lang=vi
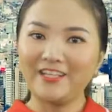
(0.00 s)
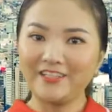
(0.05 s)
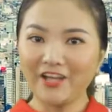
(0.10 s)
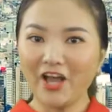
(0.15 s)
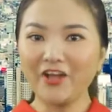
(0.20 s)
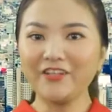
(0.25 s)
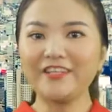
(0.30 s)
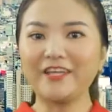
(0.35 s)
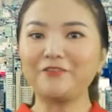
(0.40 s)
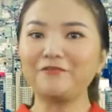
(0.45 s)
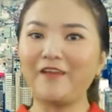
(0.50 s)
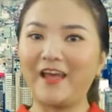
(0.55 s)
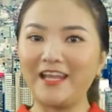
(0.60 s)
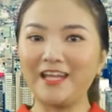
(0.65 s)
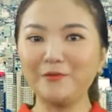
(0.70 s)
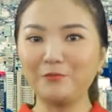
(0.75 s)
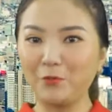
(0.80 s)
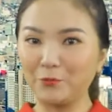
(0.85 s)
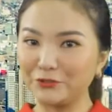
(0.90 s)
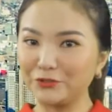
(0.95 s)
Đó chẳng phải
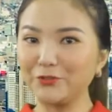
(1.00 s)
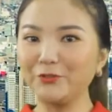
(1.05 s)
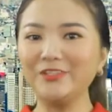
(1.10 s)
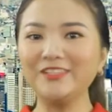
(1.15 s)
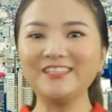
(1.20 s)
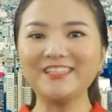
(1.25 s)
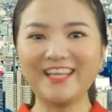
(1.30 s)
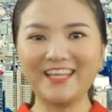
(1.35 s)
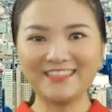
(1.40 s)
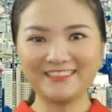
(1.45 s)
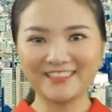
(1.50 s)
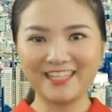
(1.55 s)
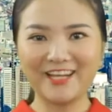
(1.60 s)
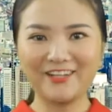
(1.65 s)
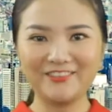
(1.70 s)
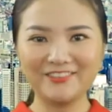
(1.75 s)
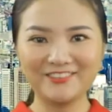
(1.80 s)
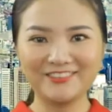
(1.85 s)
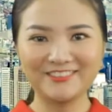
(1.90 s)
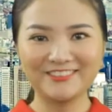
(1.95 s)
là một xu hướng hay sao?